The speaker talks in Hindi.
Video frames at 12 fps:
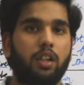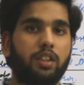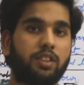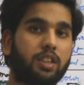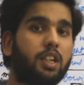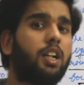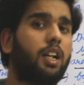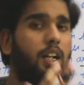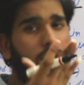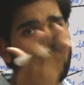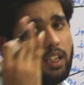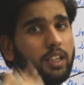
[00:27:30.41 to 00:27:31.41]
इसका
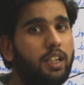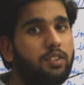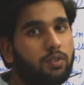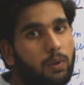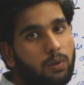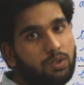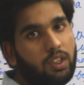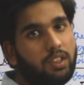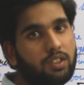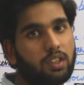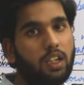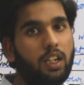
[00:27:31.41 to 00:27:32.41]
अगला टेंस कौन सा
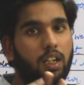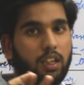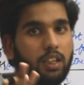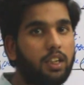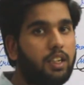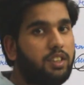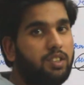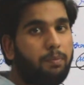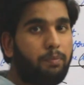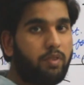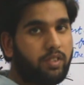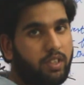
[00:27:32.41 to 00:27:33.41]
इसका अगला टेंस है
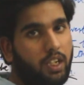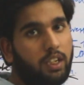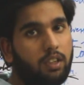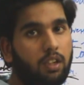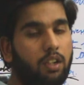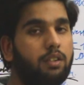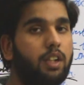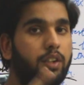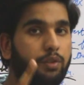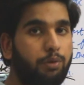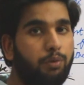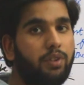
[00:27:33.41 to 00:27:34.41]
प्रेजेंट
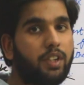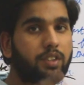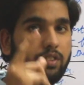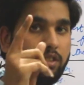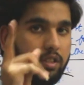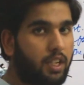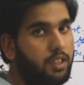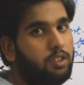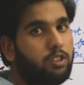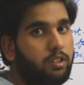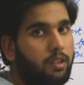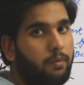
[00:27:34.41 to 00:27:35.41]
कंटिन्यूस
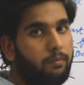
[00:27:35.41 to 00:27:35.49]
टेंस